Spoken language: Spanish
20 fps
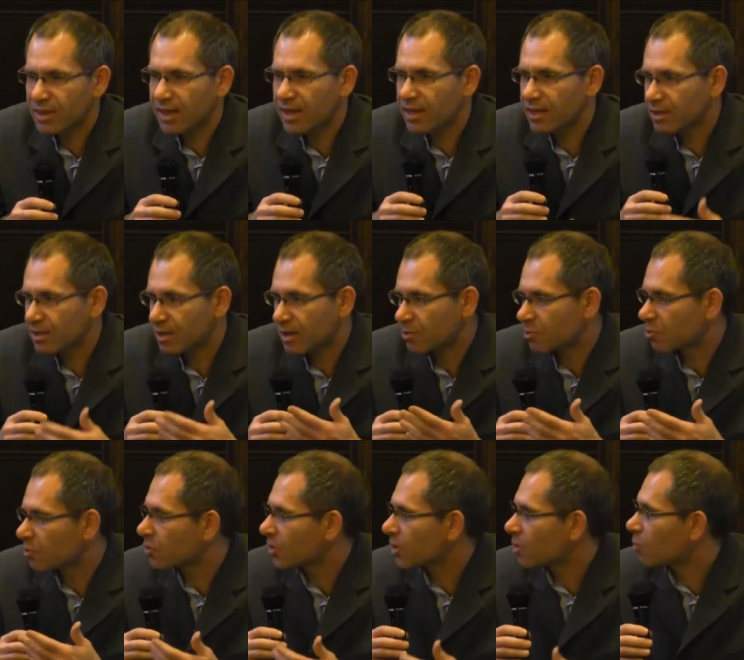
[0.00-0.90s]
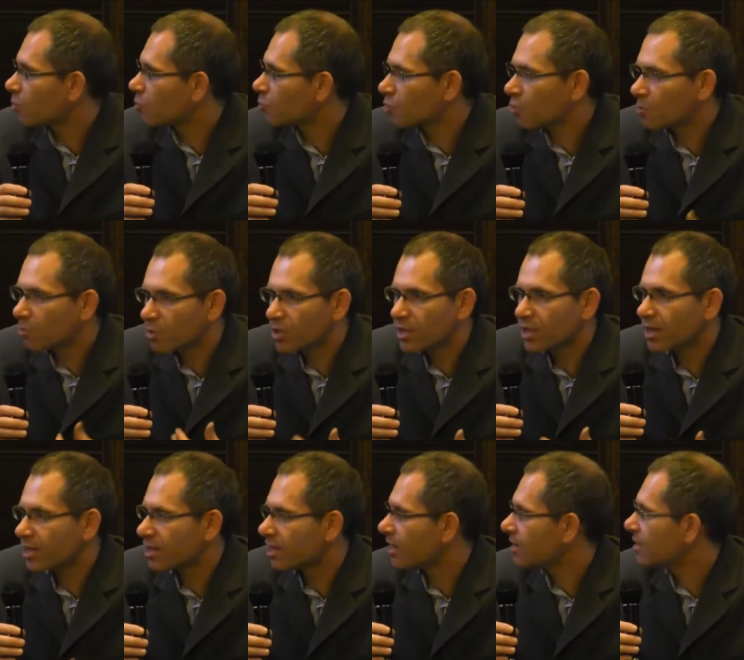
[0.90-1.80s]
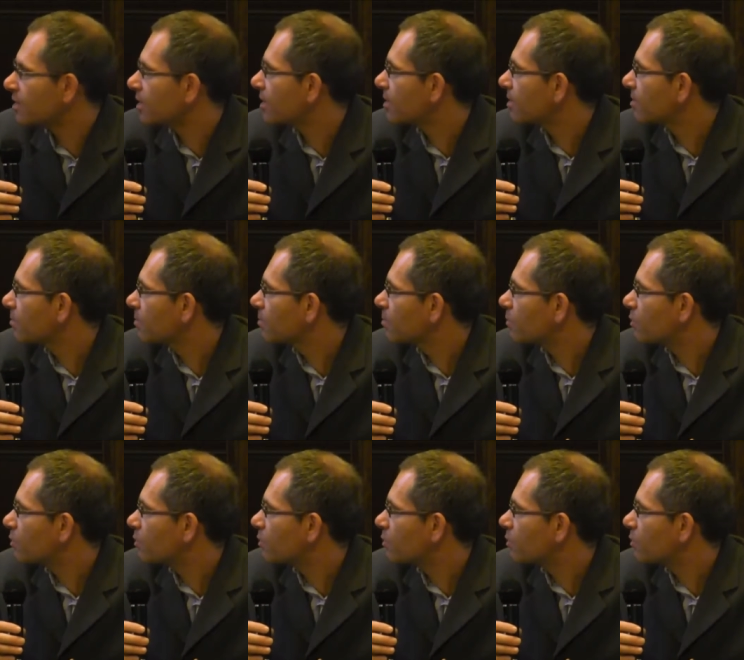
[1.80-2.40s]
quizás a otro interlocutor muy interesante